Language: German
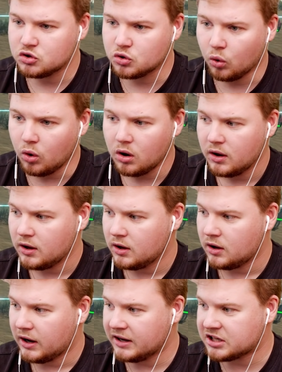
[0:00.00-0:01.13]
So.
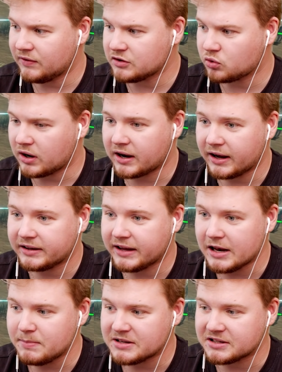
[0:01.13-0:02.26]
Ah, jetzt haben wir sogar gar kein
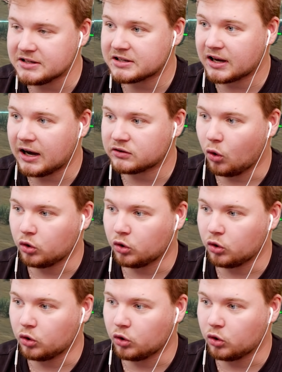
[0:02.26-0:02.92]
Geld mehr, sehe ich gerade.